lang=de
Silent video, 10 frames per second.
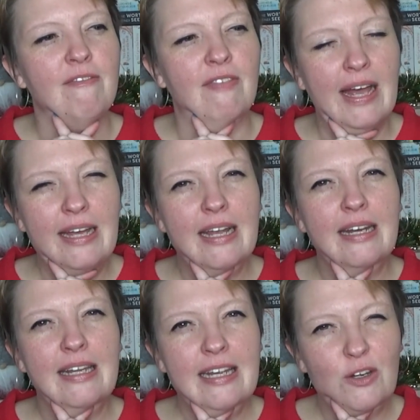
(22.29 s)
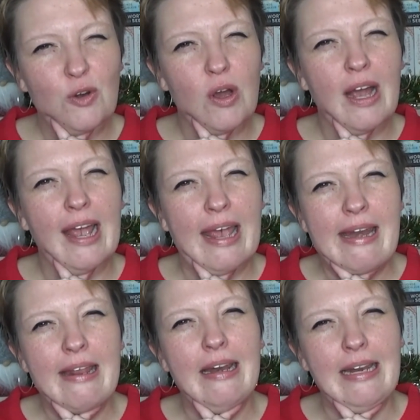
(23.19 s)
War da nicht noch
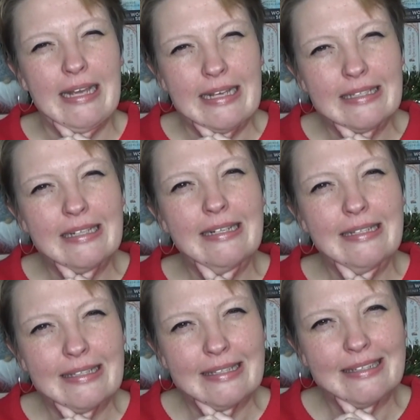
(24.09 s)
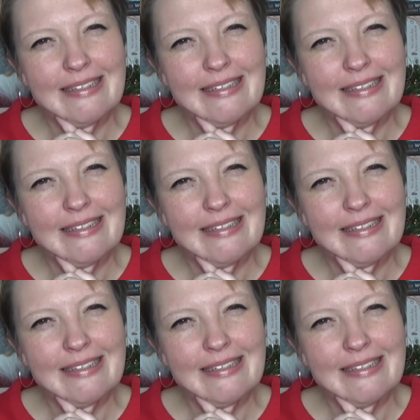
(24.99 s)
eine Leseliste,